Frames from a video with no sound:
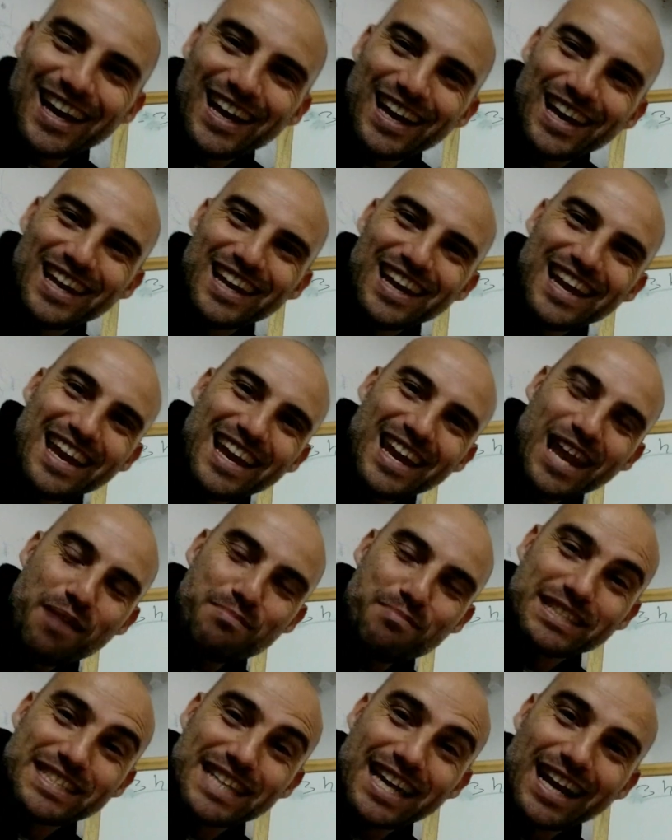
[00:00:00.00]
el,
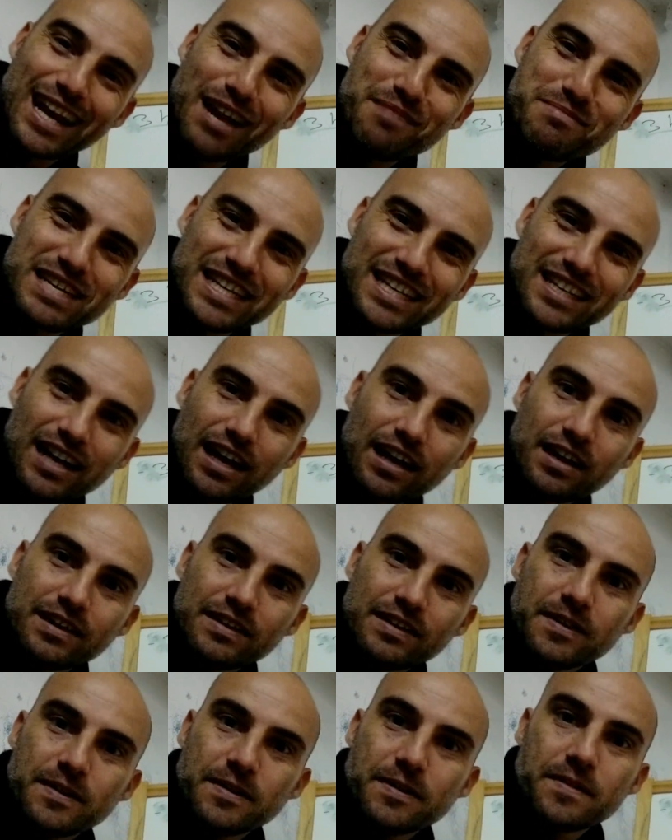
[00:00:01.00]
la pizarra a mi hija.
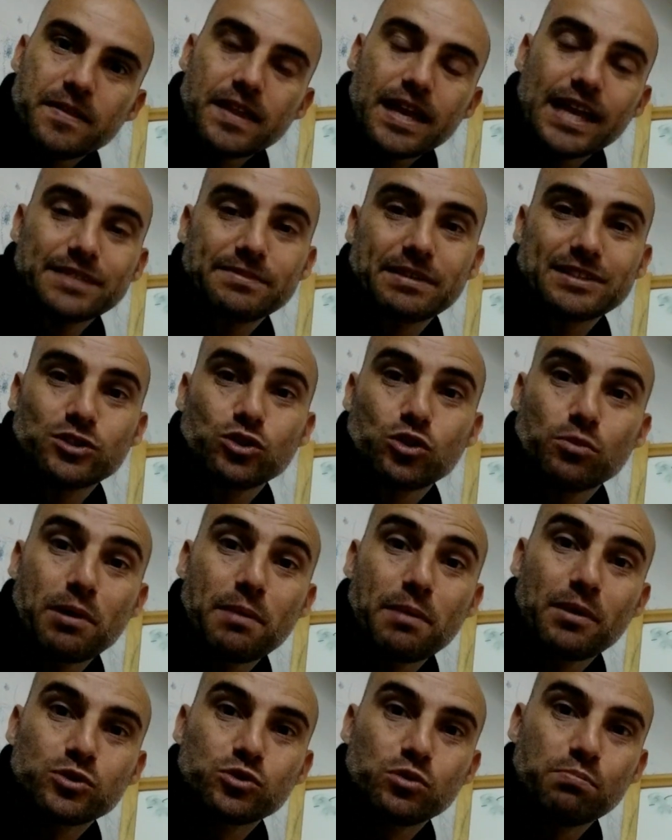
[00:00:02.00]
Ese va a ser tu
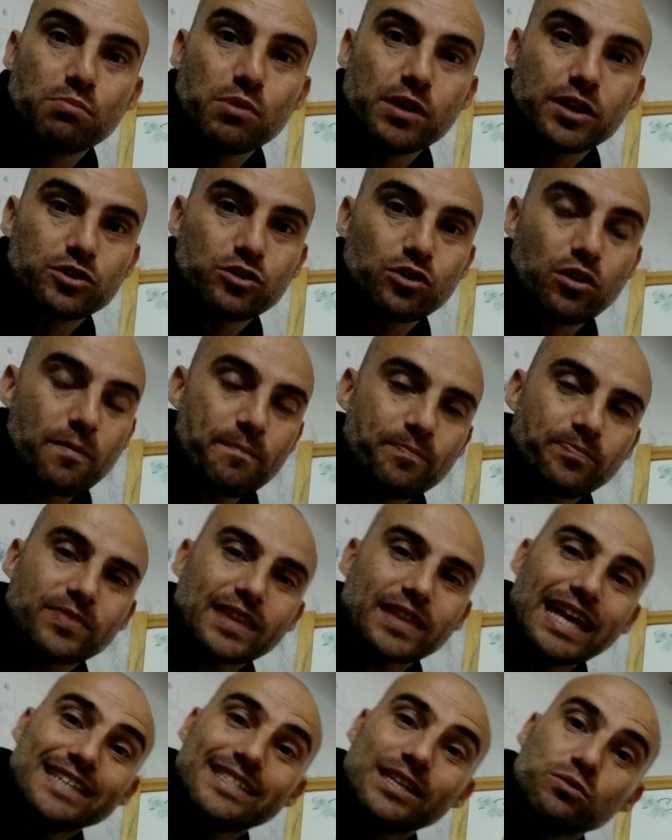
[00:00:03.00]
primer supuesto.
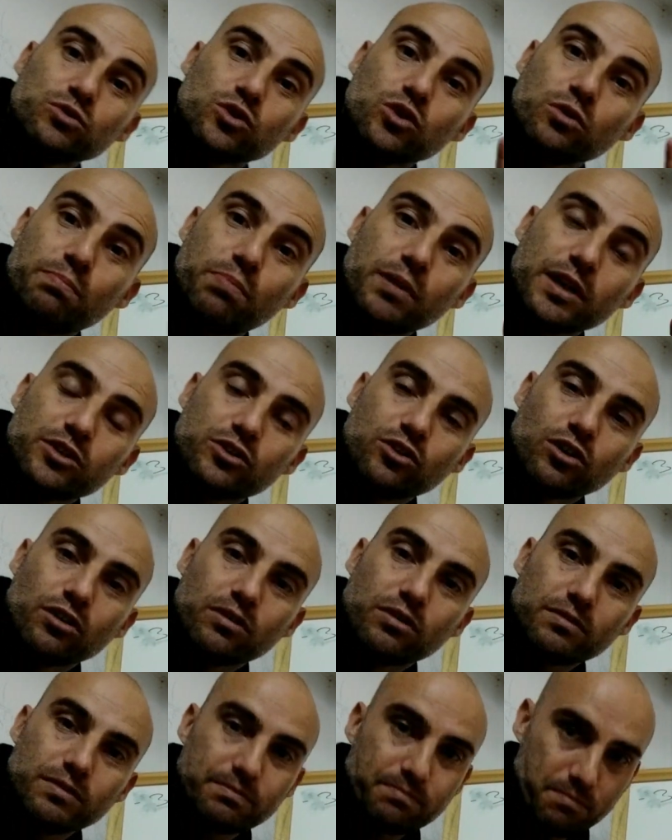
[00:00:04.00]
El segundo
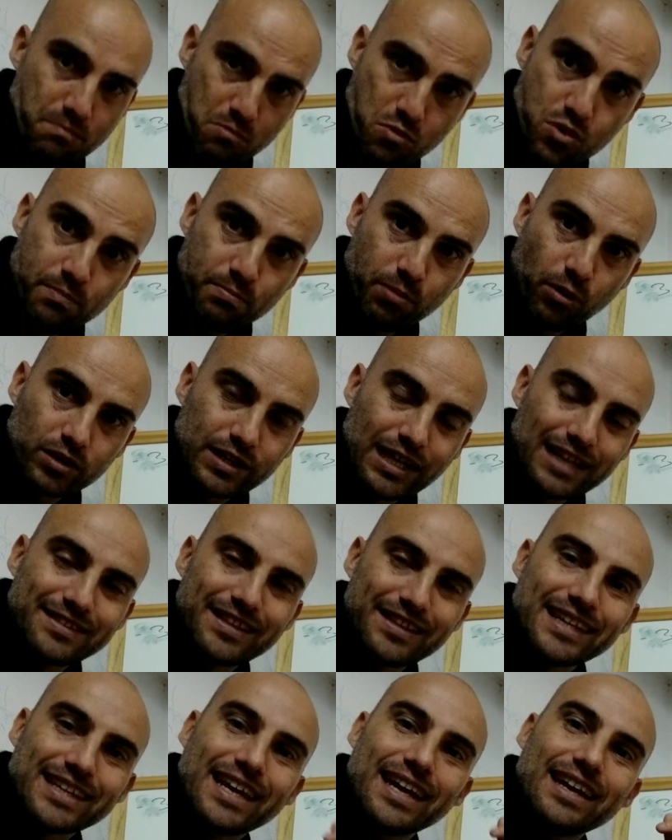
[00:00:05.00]
supuesto, muy
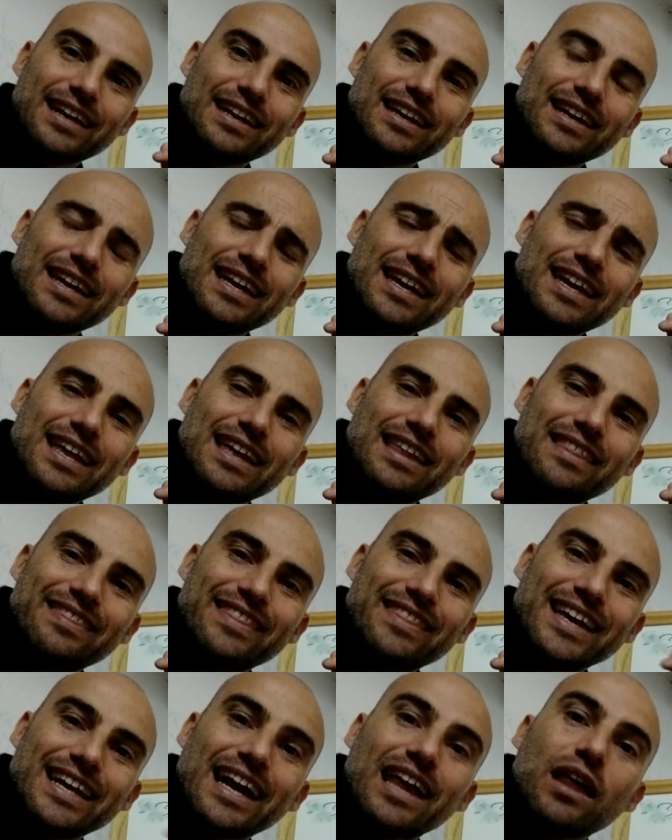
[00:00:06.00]
importante, es que
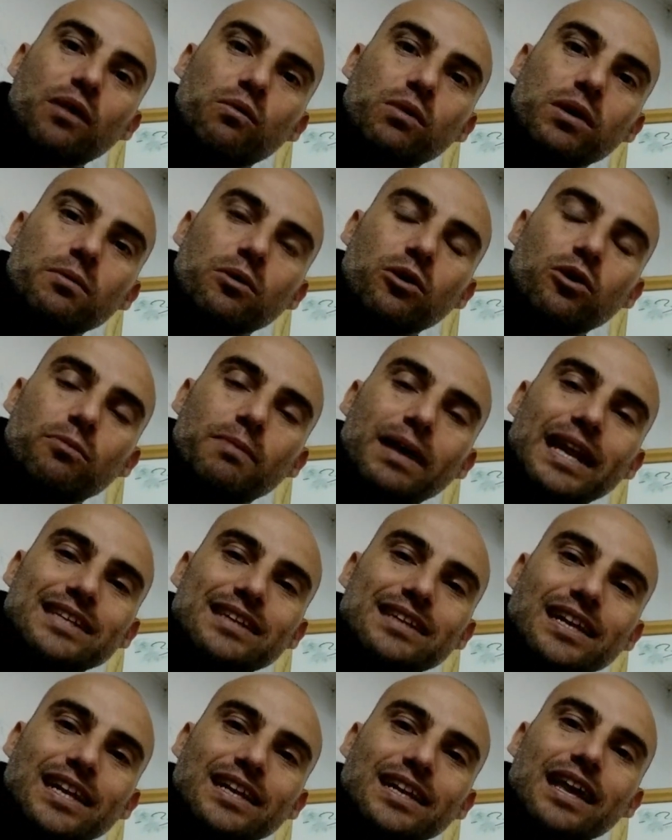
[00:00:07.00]
de cada huevo van a
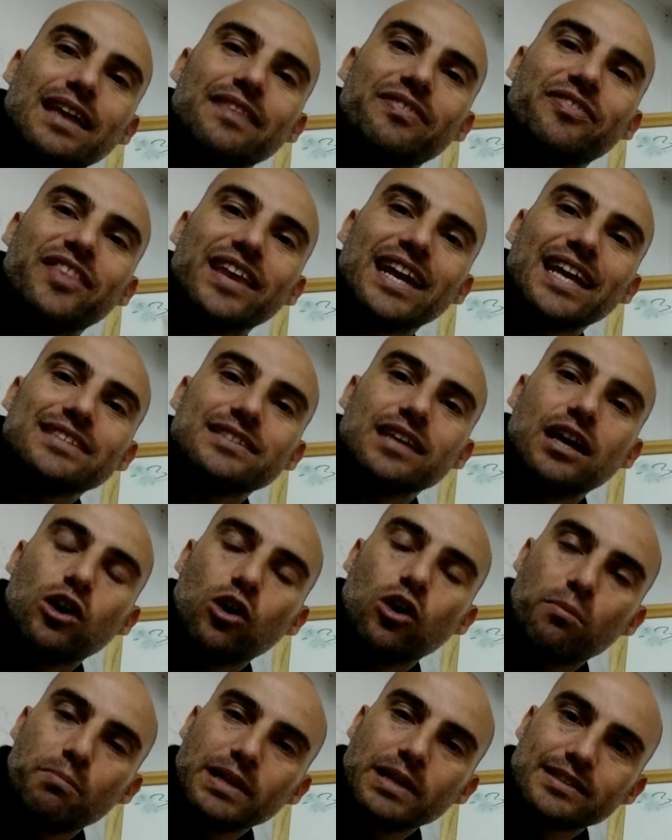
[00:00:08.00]
salir tres
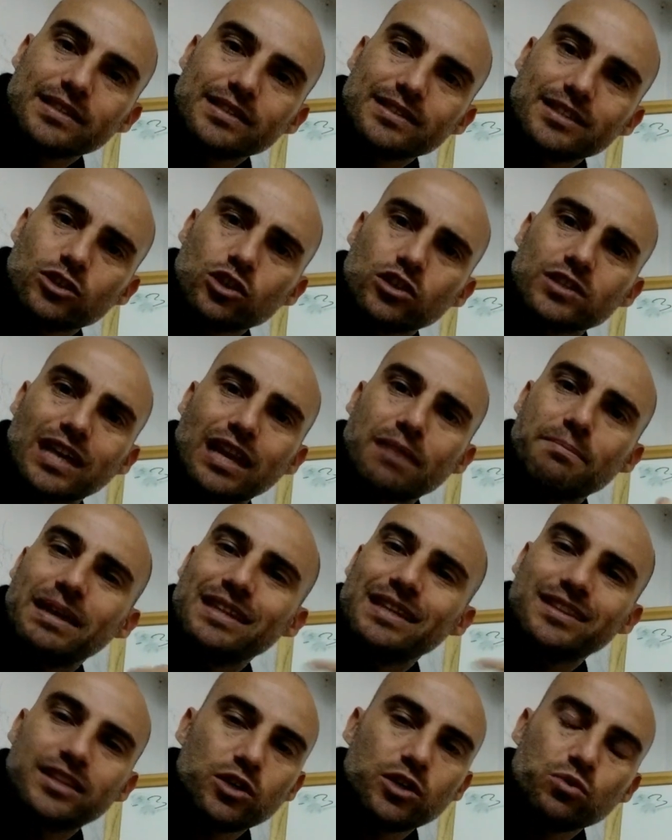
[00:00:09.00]
lombrices. Eso que sale
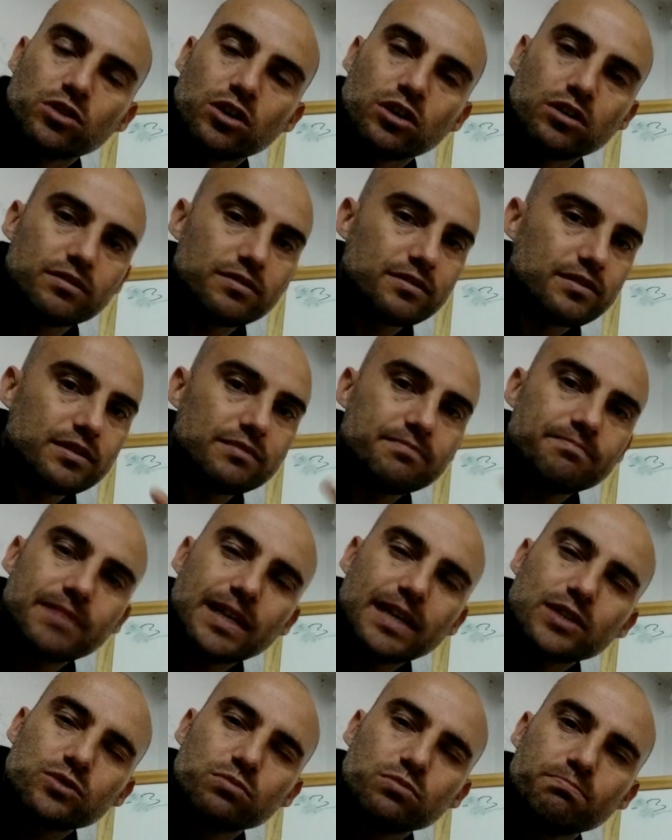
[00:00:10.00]
21
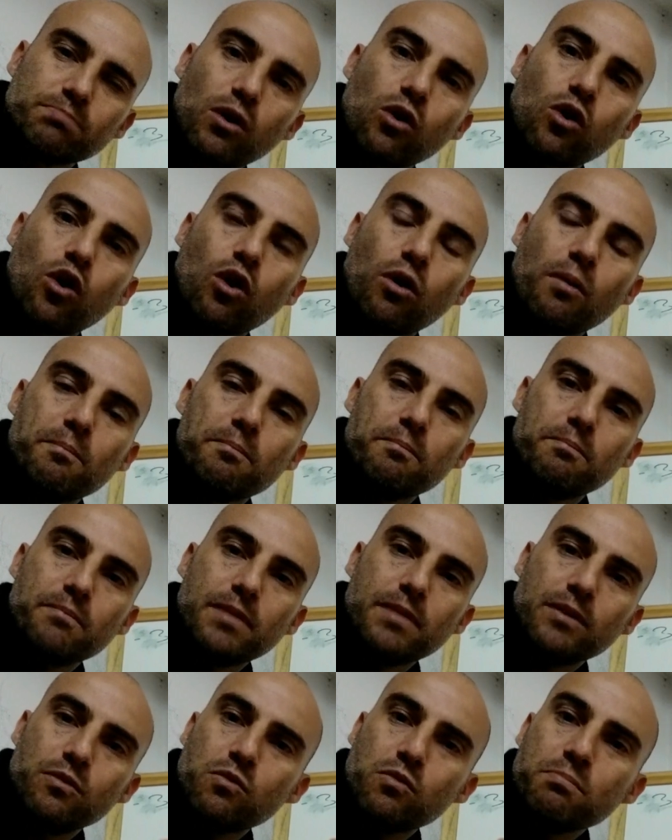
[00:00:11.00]
es un poco
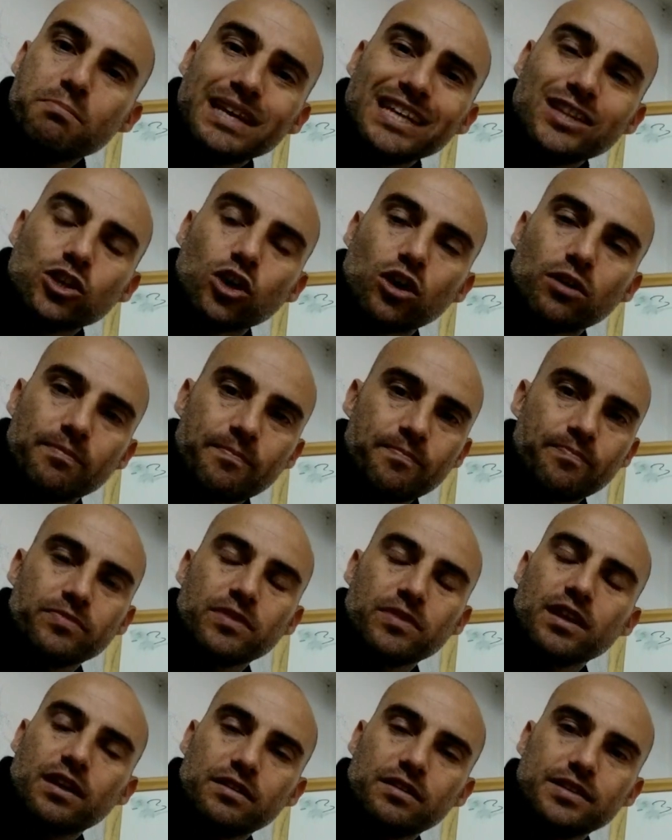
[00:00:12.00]
un mito.
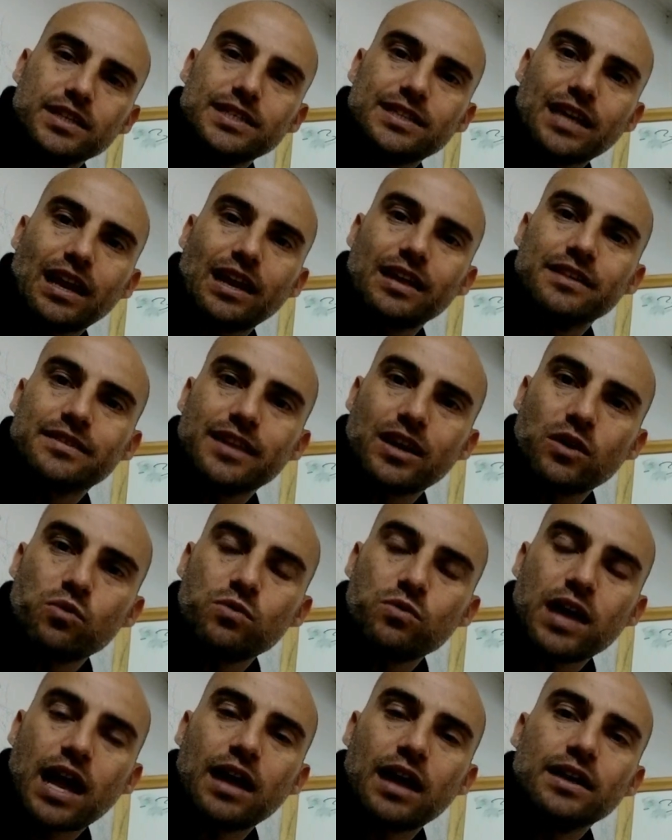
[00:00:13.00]
¿sí? Salen entre
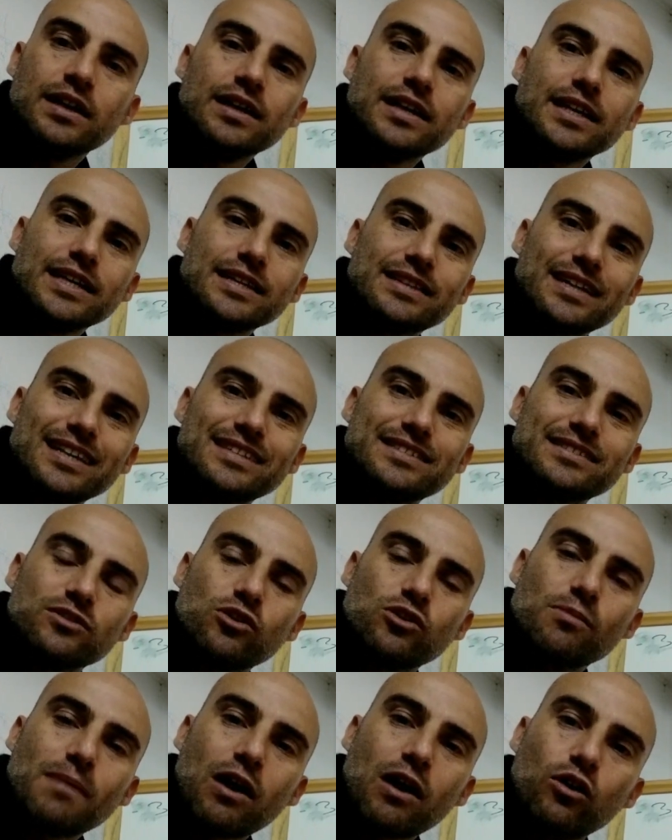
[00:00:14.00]
1 y
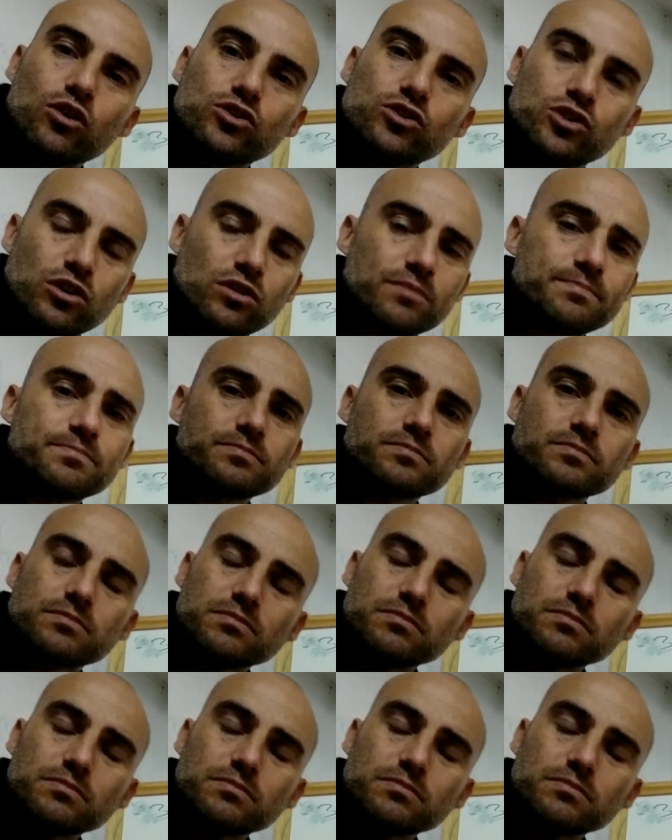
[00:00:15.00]
3,8.